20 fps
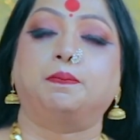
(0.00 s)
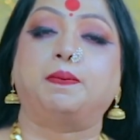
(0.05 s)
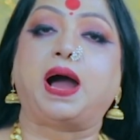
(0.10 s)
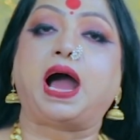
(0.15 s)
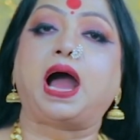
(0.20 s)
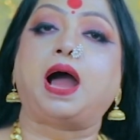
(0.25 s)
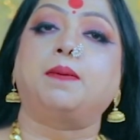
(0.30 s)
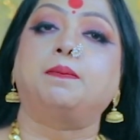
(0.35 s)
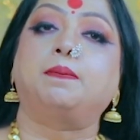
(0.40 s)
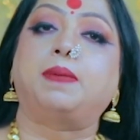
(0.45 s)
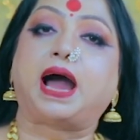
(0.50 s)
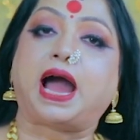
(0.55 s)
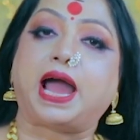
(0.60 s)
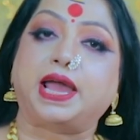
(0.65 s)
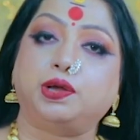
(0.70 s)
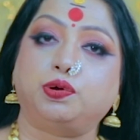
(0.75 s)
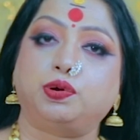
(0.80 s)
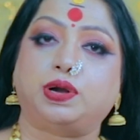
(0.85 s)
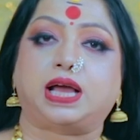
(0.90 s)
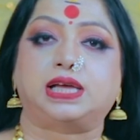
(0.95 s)
বা
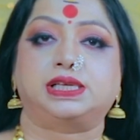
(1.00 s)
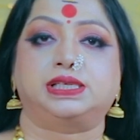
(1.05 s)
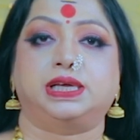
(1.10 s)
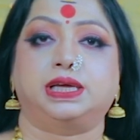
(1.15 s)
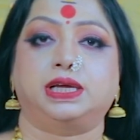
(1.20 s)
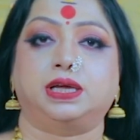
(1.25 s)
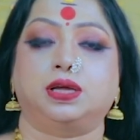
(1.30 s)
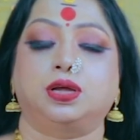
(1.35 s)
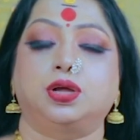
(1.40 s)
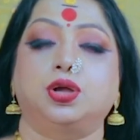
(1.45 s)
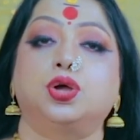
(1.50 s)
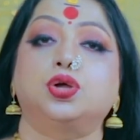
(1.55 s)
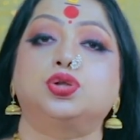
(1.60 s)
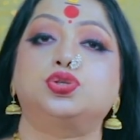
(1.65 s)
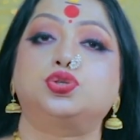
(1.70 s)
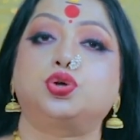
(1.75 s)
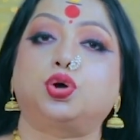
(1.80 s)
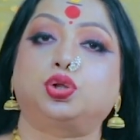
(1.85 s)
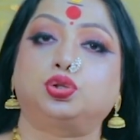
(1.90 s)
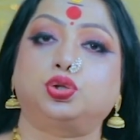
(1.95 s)
বায়ু রাশি
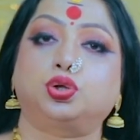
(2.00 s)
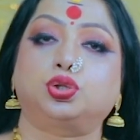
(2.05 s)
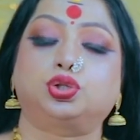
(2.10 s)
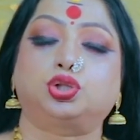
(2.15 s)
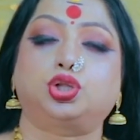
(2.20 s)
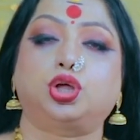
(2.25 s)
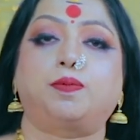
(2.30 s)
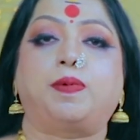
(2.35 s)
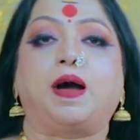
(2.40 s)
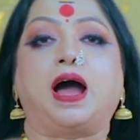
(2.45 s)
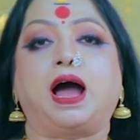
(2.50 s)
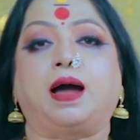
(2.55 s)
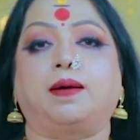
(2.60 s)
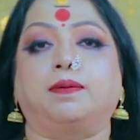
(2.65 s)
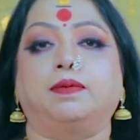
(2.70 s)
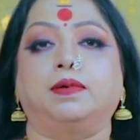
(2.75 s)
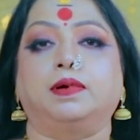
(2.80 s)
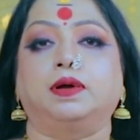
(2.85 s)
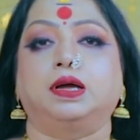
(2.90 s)
চতুর্থ ভাব